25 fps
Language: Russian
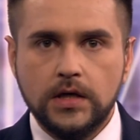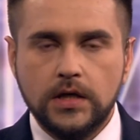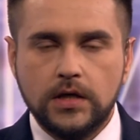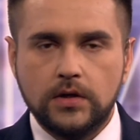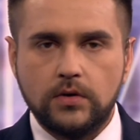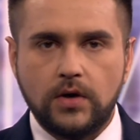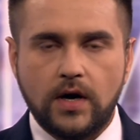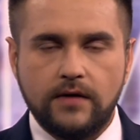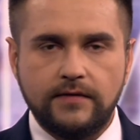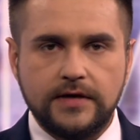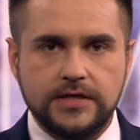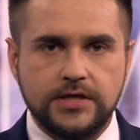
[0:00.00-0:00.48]

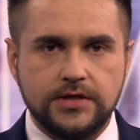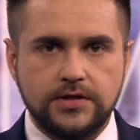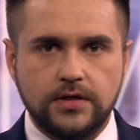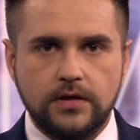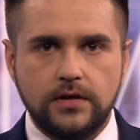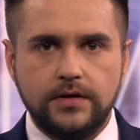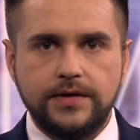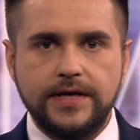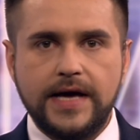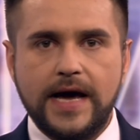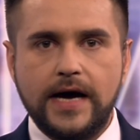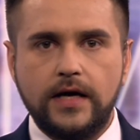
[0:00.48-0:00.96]

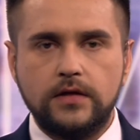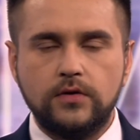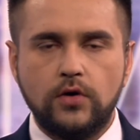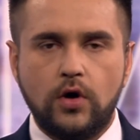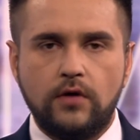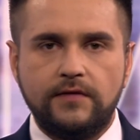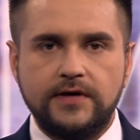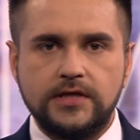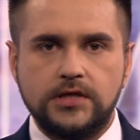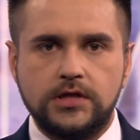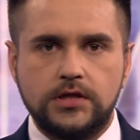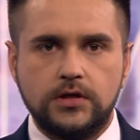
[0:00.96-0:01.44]
Руководитель РИА
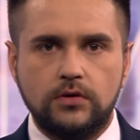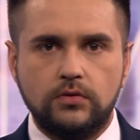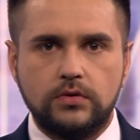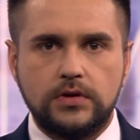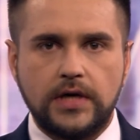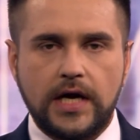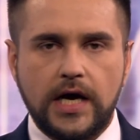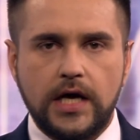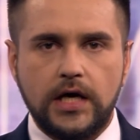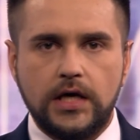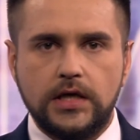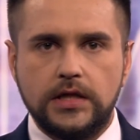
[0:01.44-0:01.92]
Новости
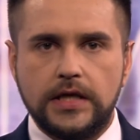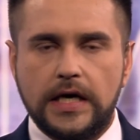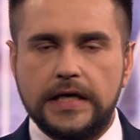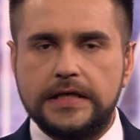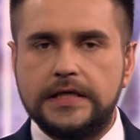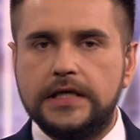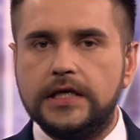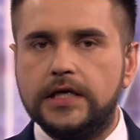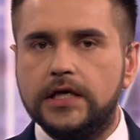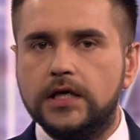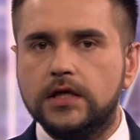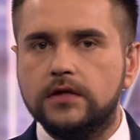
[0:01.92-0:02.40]

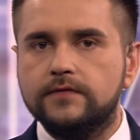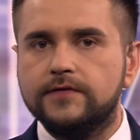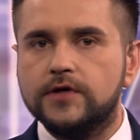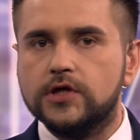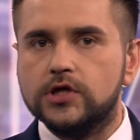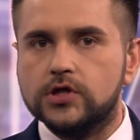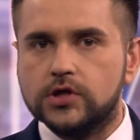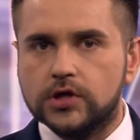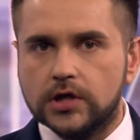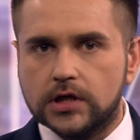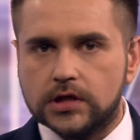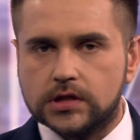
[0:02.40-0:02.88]
Украина Кирилл
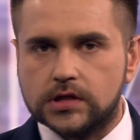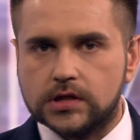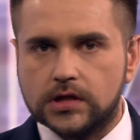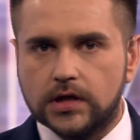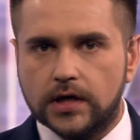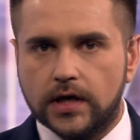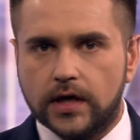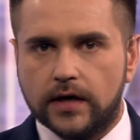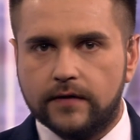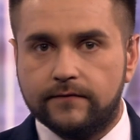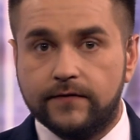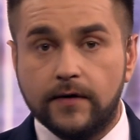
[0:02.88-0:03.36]

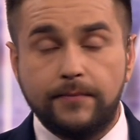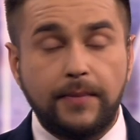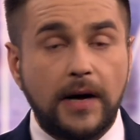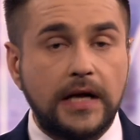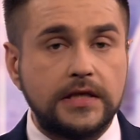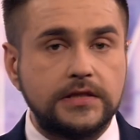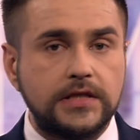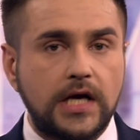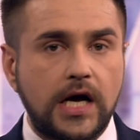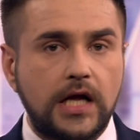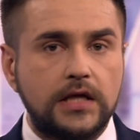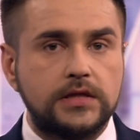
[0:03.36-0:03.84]
Вышинский
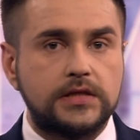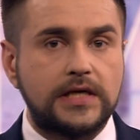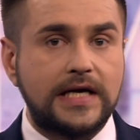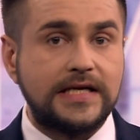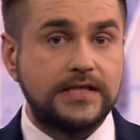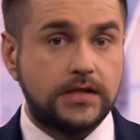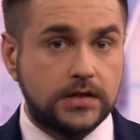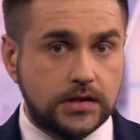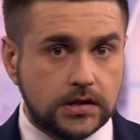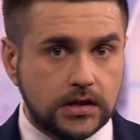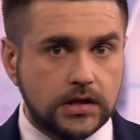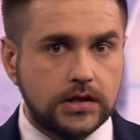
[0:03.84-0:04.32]
выполнял
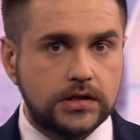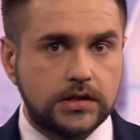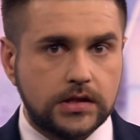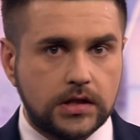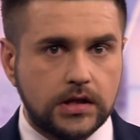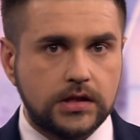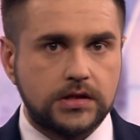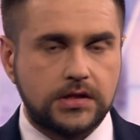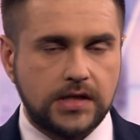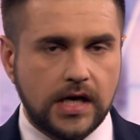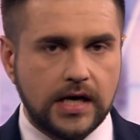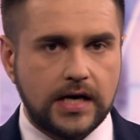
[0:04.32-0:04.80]

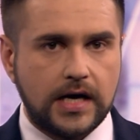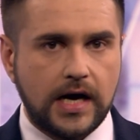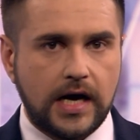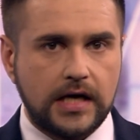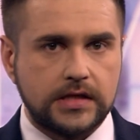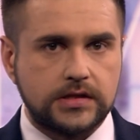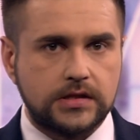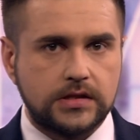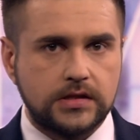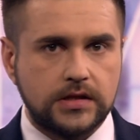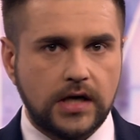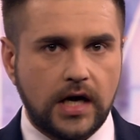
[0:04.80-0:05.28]
российский
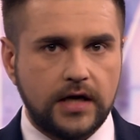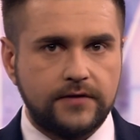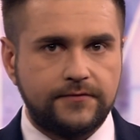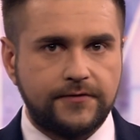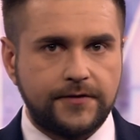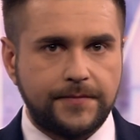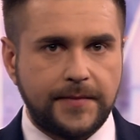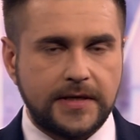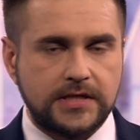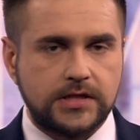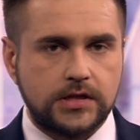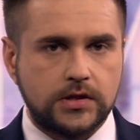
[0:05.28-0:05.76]
заказ на
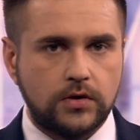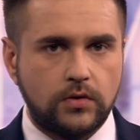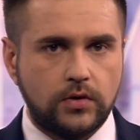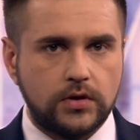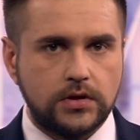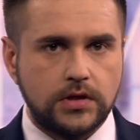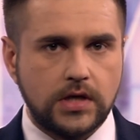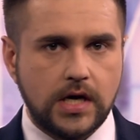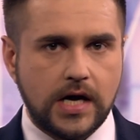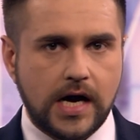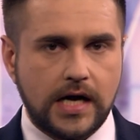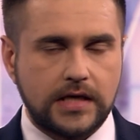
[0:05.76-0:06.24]

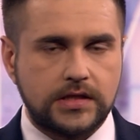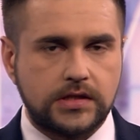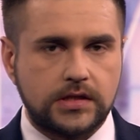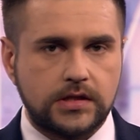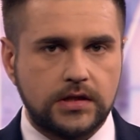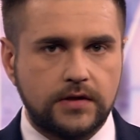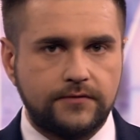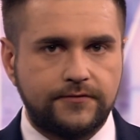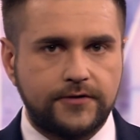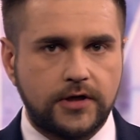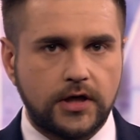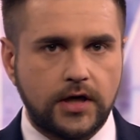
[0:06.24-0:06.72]
информационные
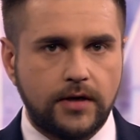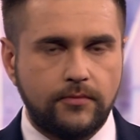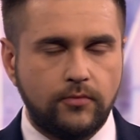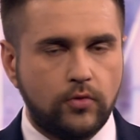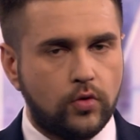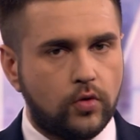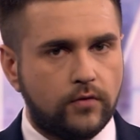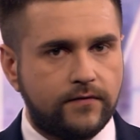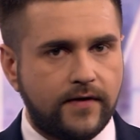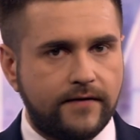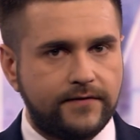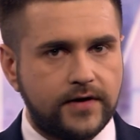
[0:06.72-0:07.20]
акции в
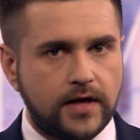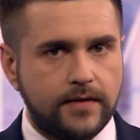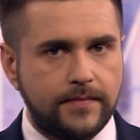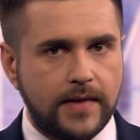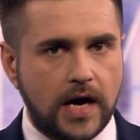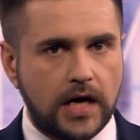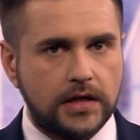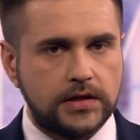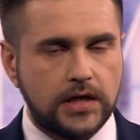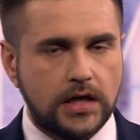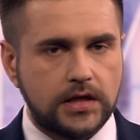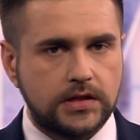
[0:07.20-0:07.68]
Крыму во
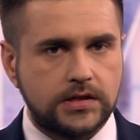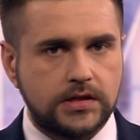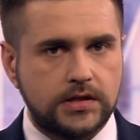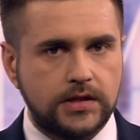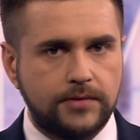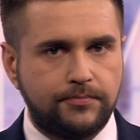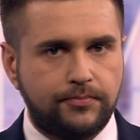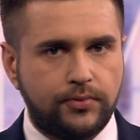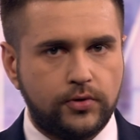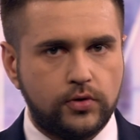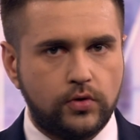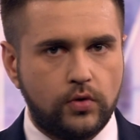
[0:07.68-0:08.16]
время
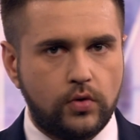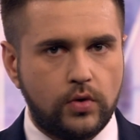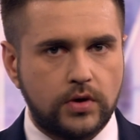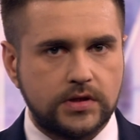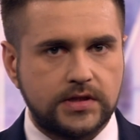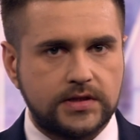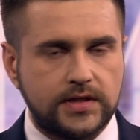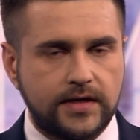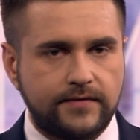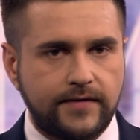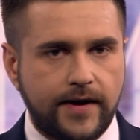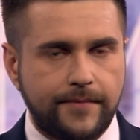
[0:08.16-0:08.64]
аннексии
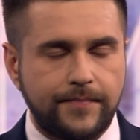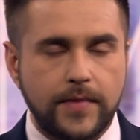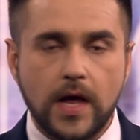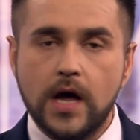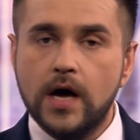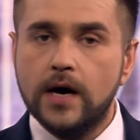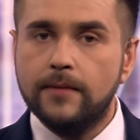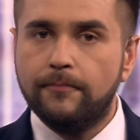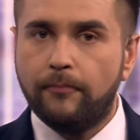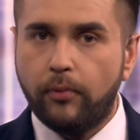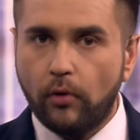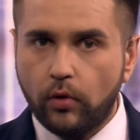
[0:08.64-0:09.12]
полуострова.
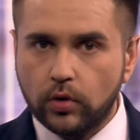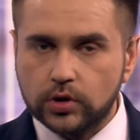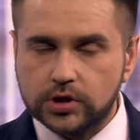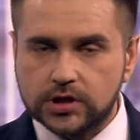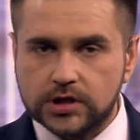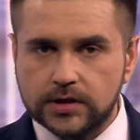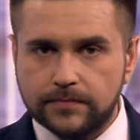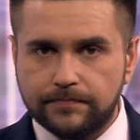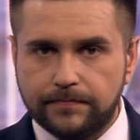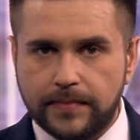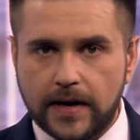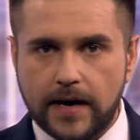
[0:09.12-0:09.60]

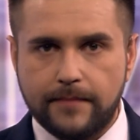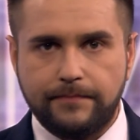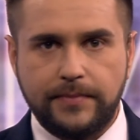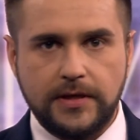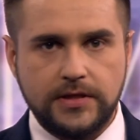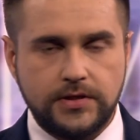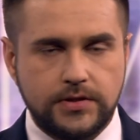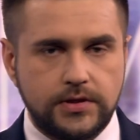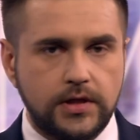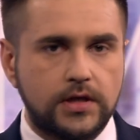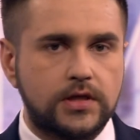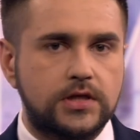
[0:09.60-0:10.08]
Позже по
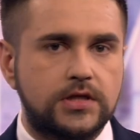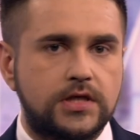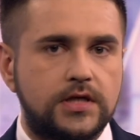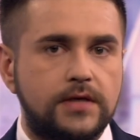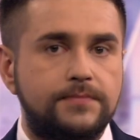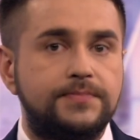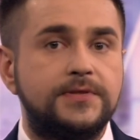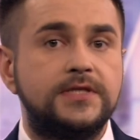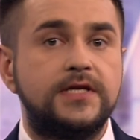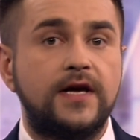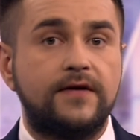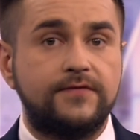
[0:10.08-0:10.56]

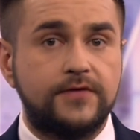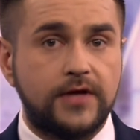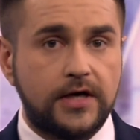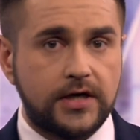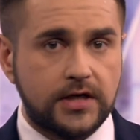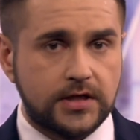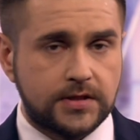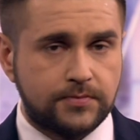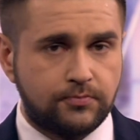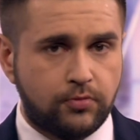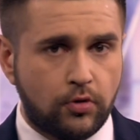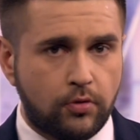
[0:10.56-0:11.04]
поддержке
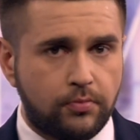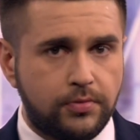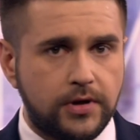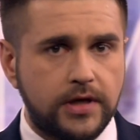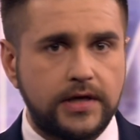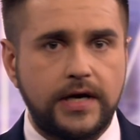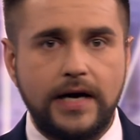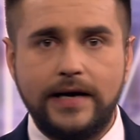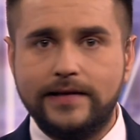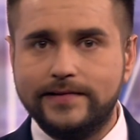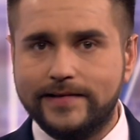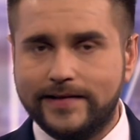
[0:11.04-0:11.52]

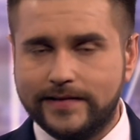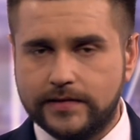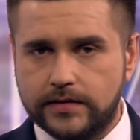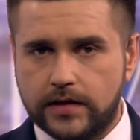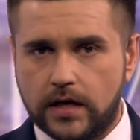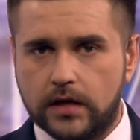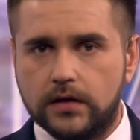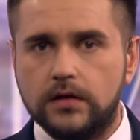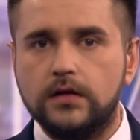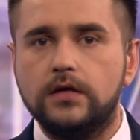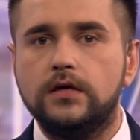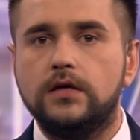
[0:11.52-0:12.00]
псевдореспублик
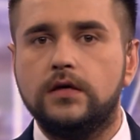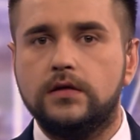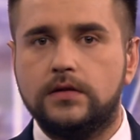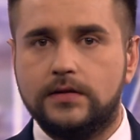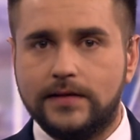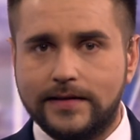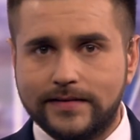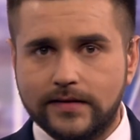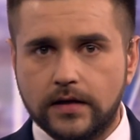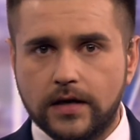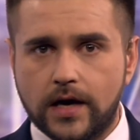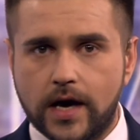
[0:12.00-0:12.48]
ЛНР и
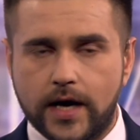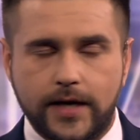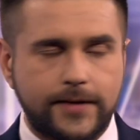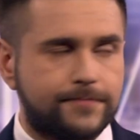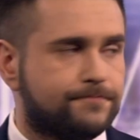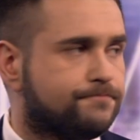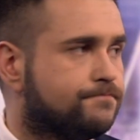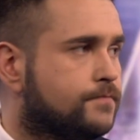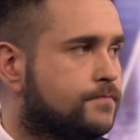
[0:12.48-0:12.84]
ДНР.